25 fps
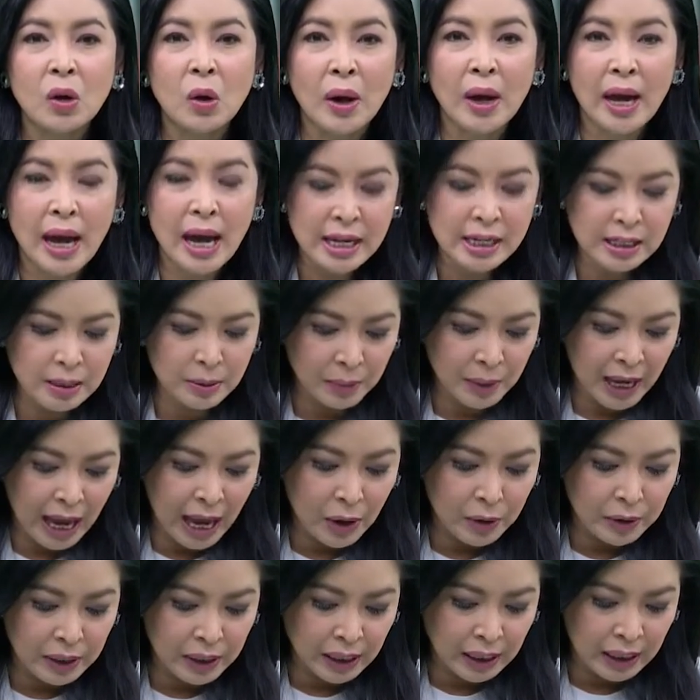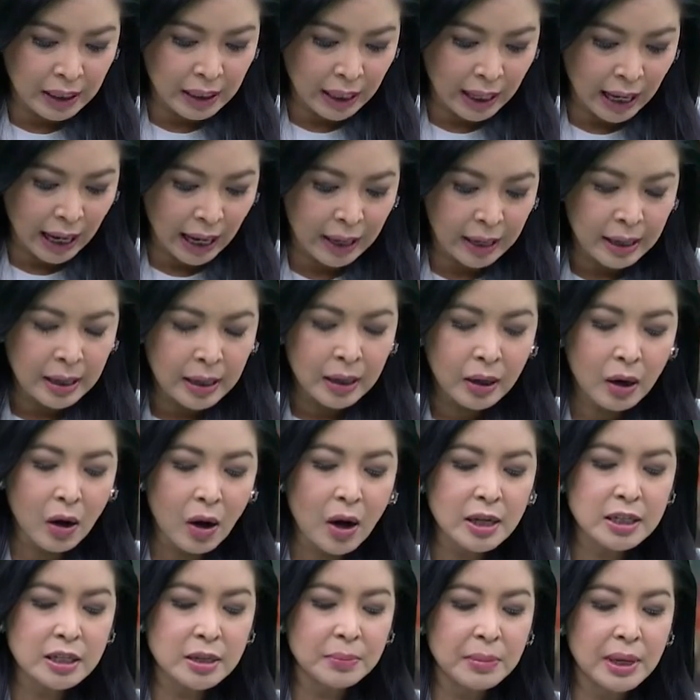2559 นี้นะคะ
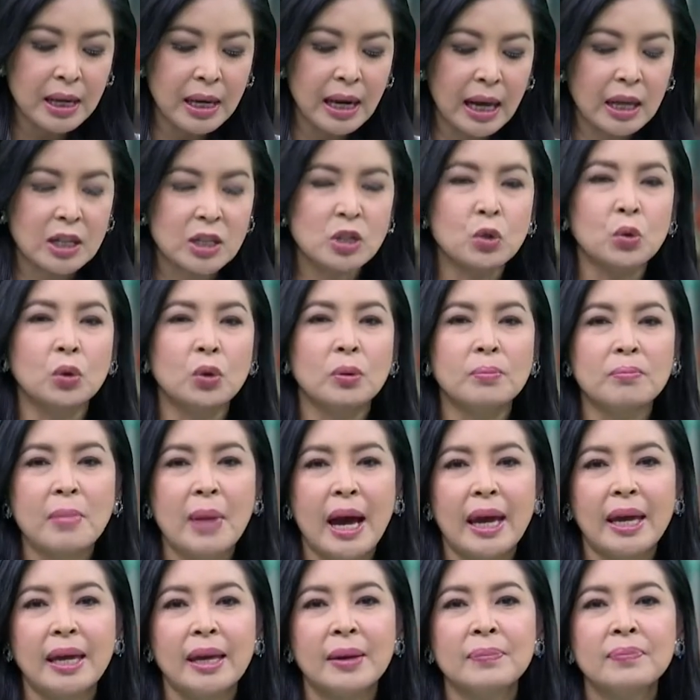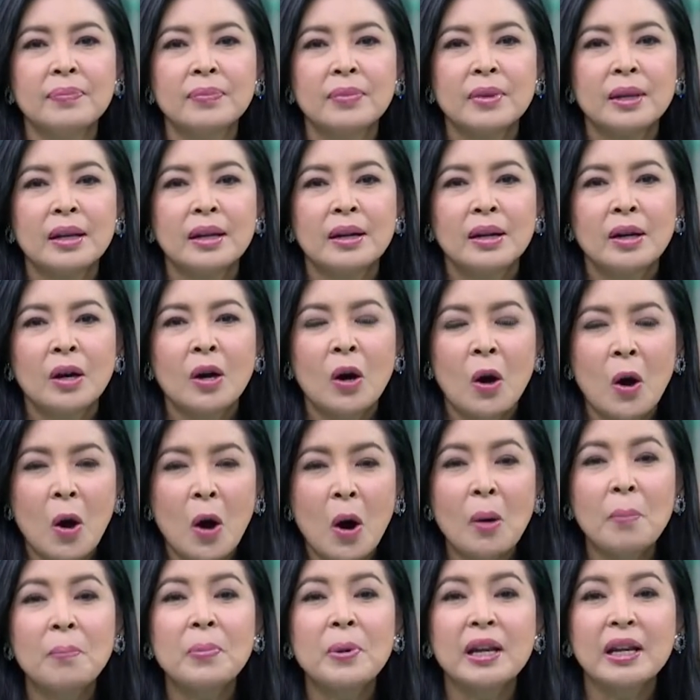ก็จะมีหลักสูตรใหม่ข
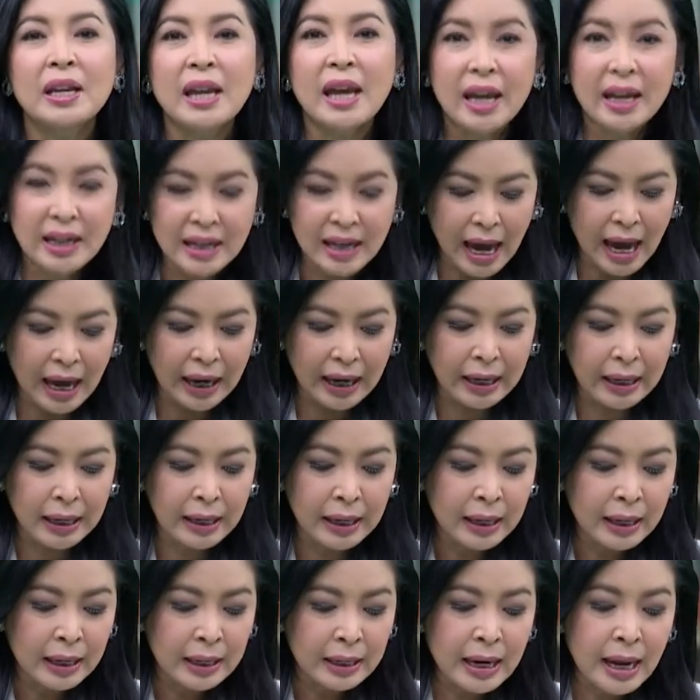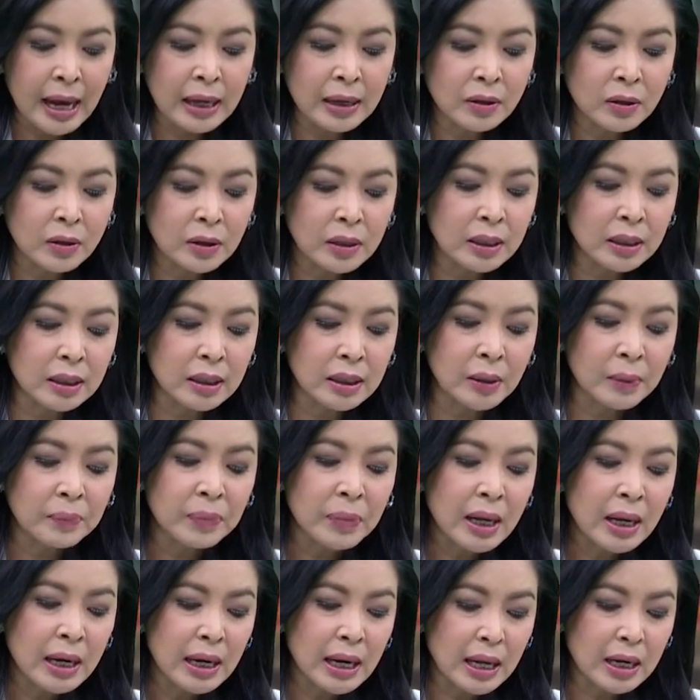องประเทศไทยนั่นก็คือ
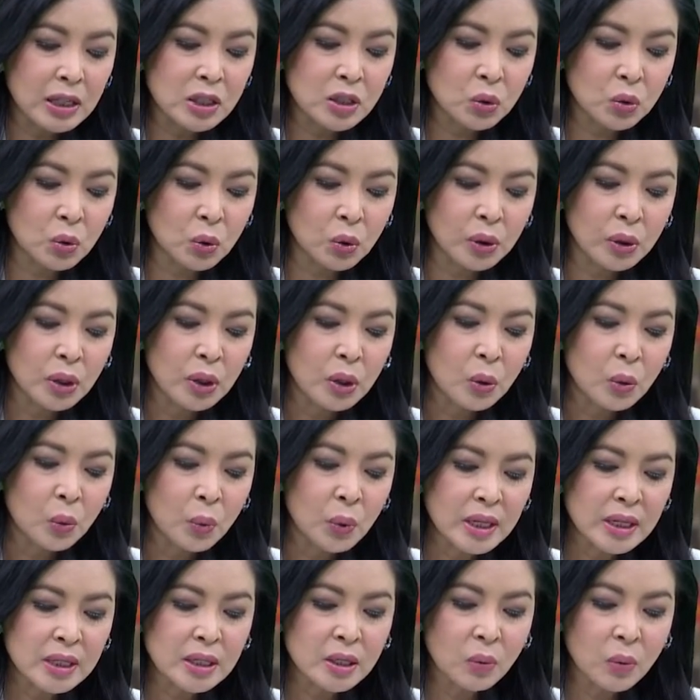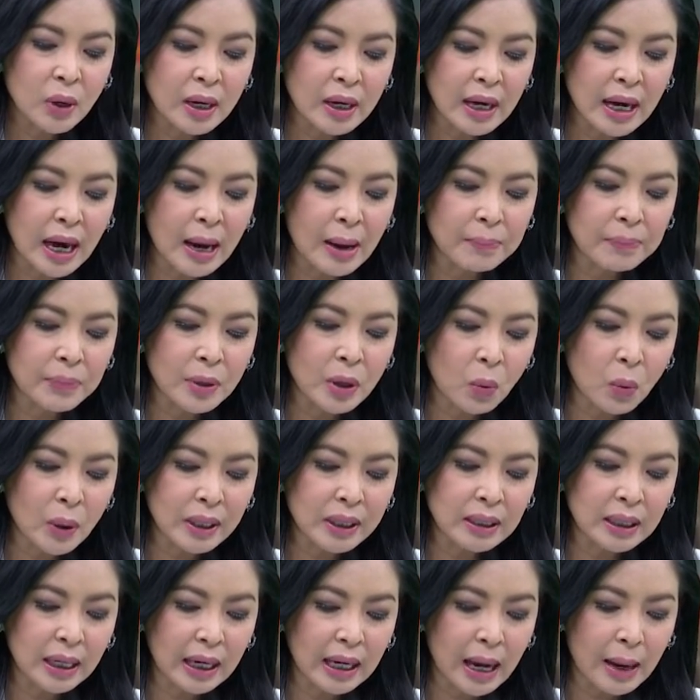หลักสูตรวิศวกรรมน
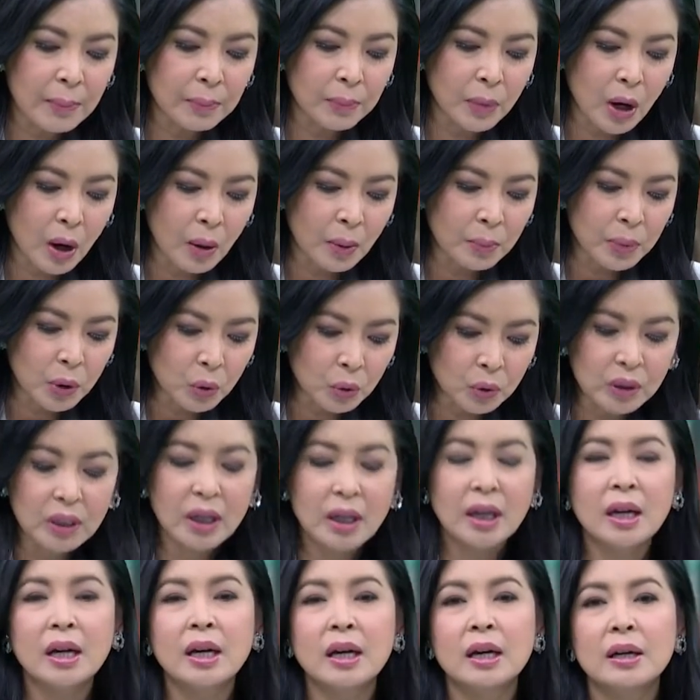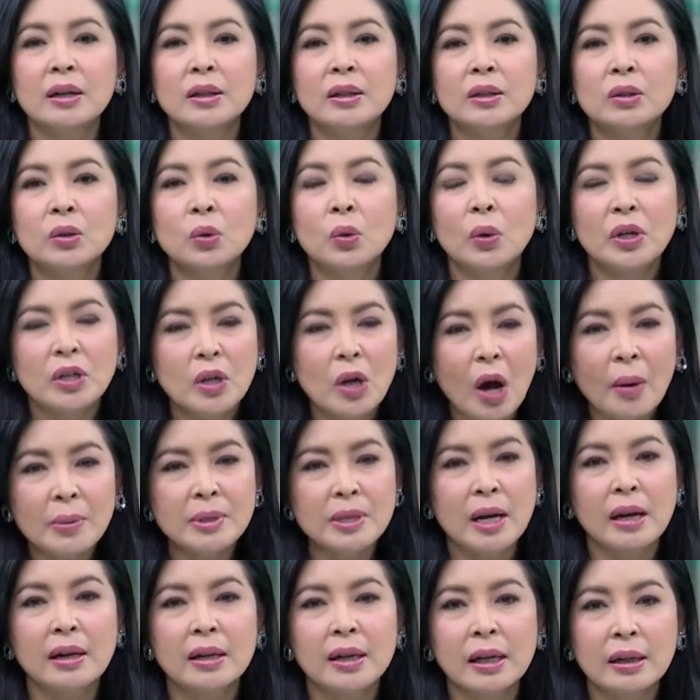วัตกรรมคอมพิวเตอร์ตัวย่อ
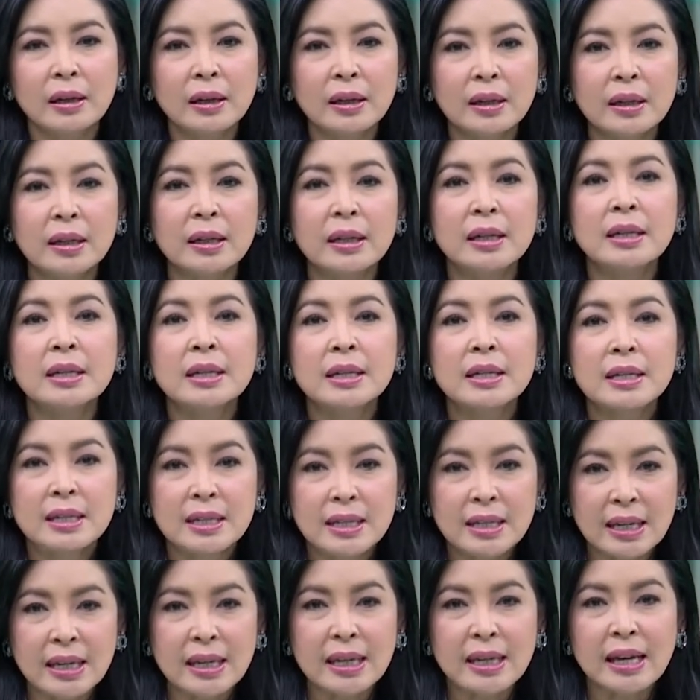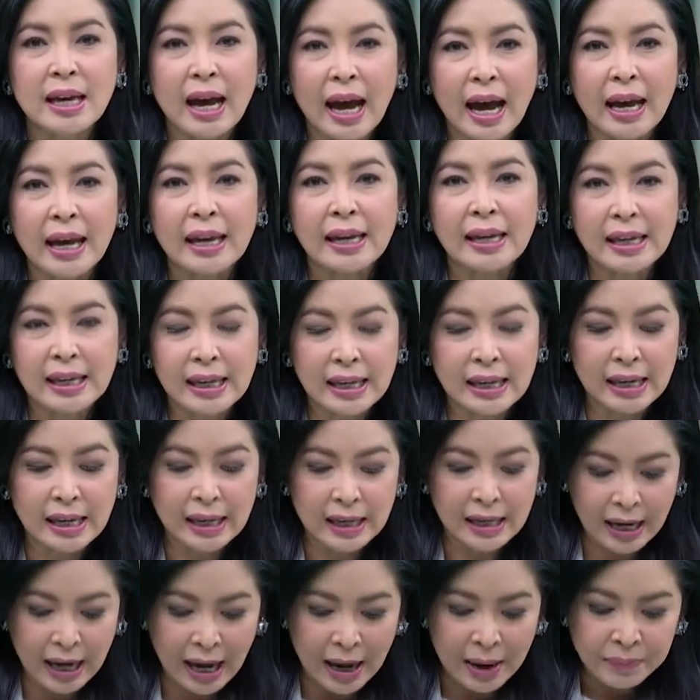ภาษาอังกฤษก็คือCIE
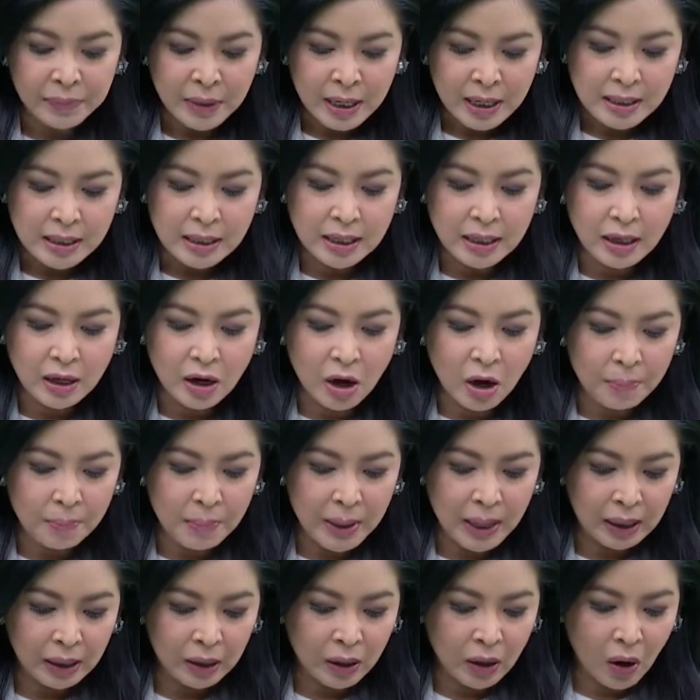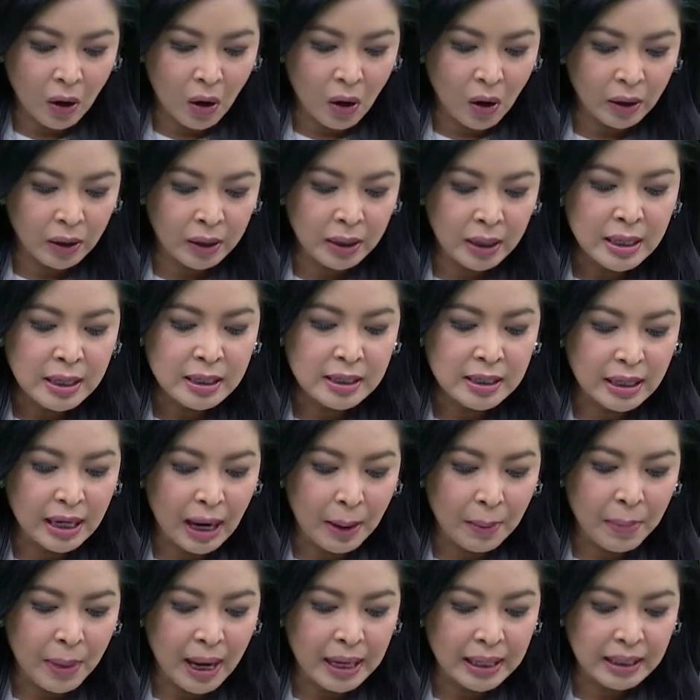นะคะซึ่งก็เป็นของส
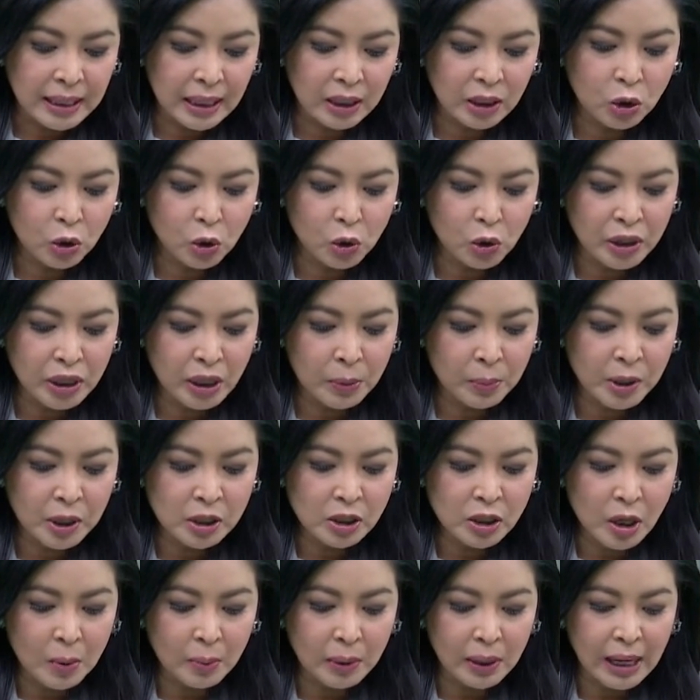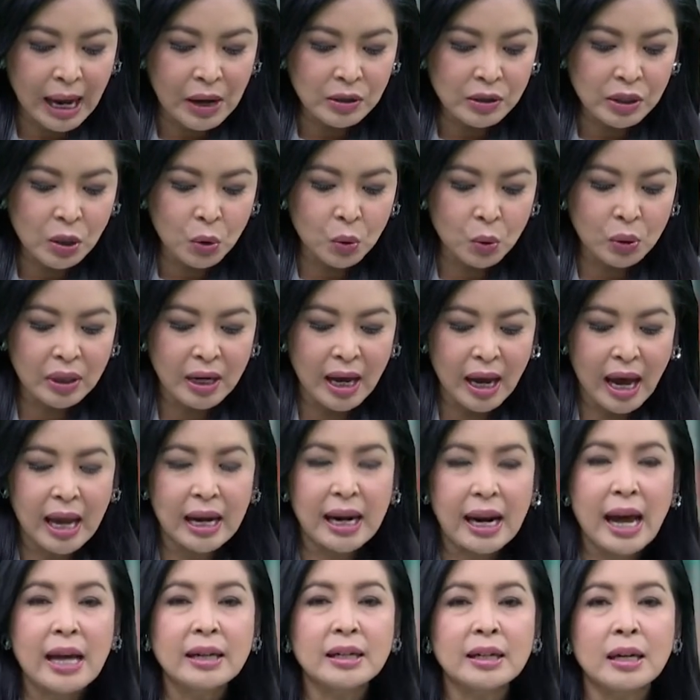ถาบันเทคโนโลยีพระจอมเกล้าเจ้าคุณทหา
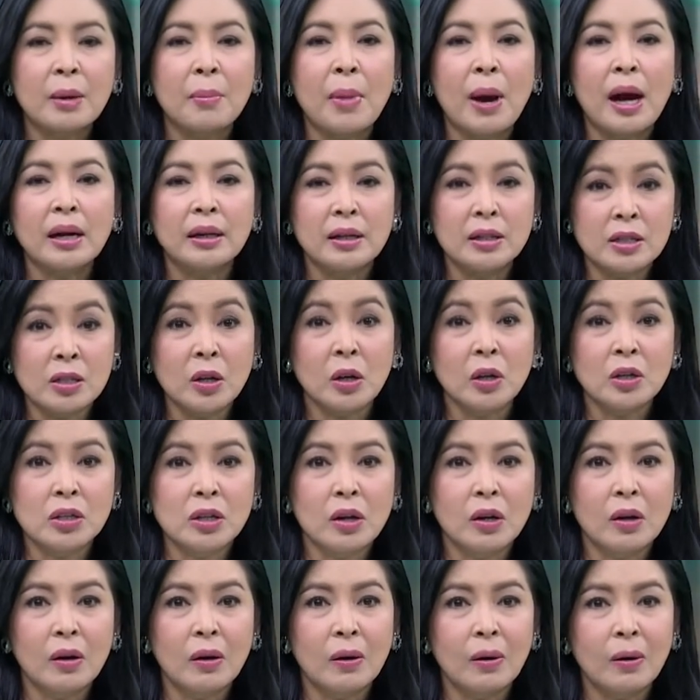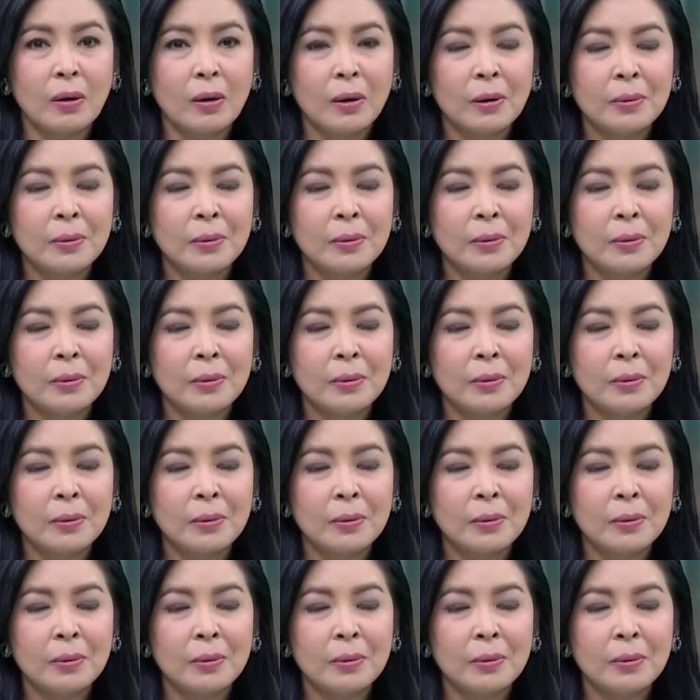รลาดกระบังหรือสจล